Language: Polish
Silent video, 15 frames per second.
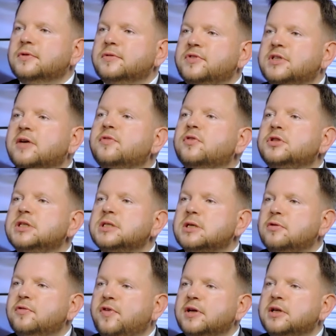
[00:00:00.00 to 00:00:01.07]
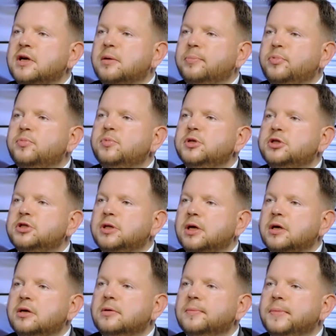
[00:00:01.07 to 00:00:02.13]
w, w zawodzie zaufania
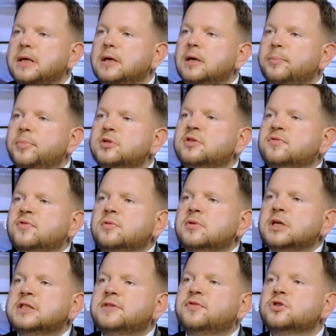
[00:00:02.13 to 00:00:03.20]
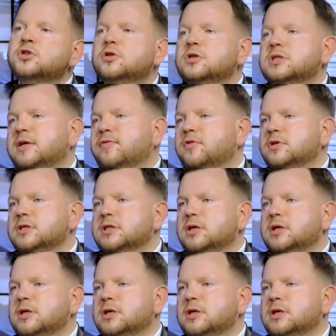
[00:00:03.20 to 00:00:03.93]
publicznego. Po co w ogóle stworzono zawody